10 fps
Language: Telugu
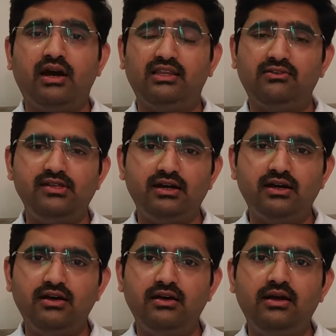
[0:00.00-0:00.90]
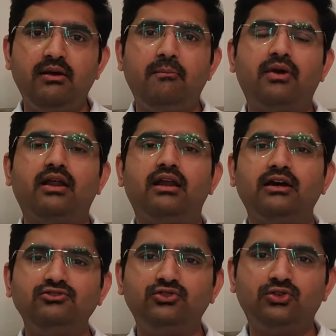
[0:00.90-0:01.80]
అదేవిధంగా మన
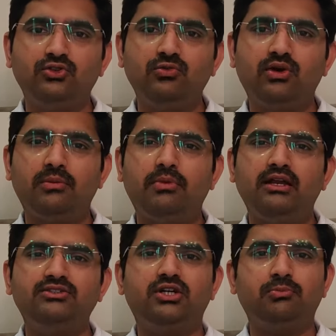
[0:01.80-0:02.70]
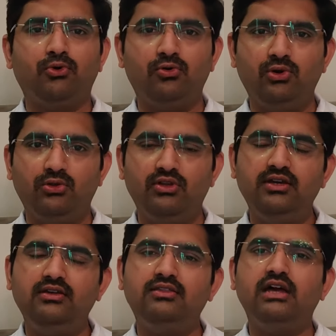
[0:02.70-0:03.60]
లంగ్ చుట్టూ ఒక పలచటి పొర ఉంటుంది
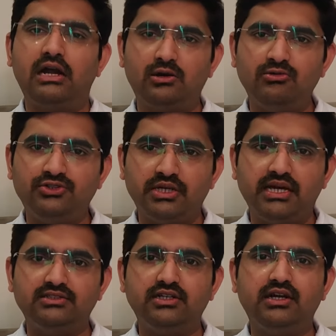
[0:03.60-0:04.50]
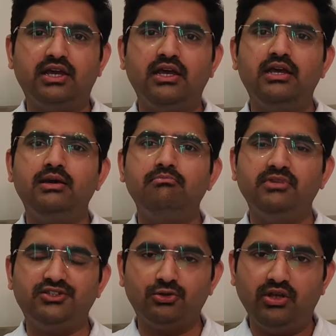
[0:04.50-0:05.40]
దాంట్లో వచ్చే క్యాన్సర్ని
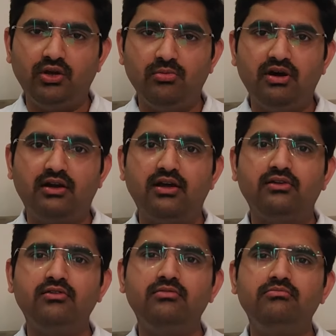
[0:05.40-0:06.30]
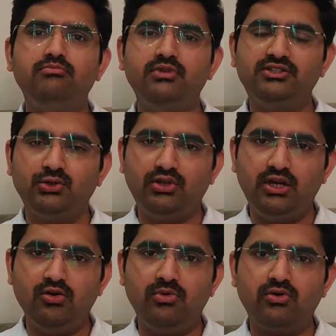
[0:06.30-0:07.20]
మిసోథిలియోమా అంటారు
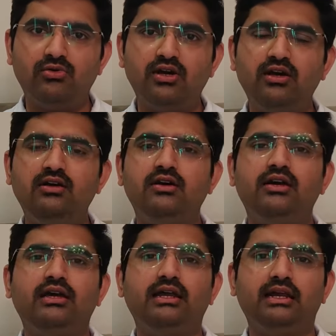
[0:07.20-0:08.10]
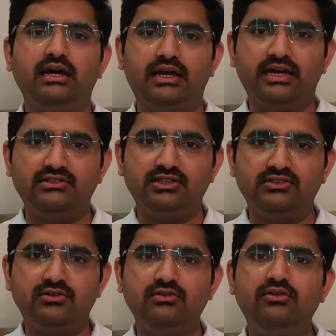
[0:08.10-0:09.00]
మిసోథిలియోమా కూడా ఈ లంగ్
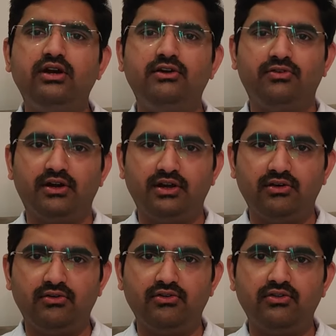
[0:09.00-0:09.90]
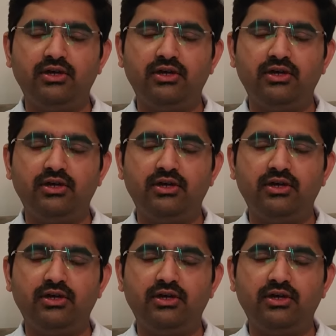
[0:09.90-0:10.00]
క్యాన్సర్తో డిఫరెంట్గా ఉంటుంది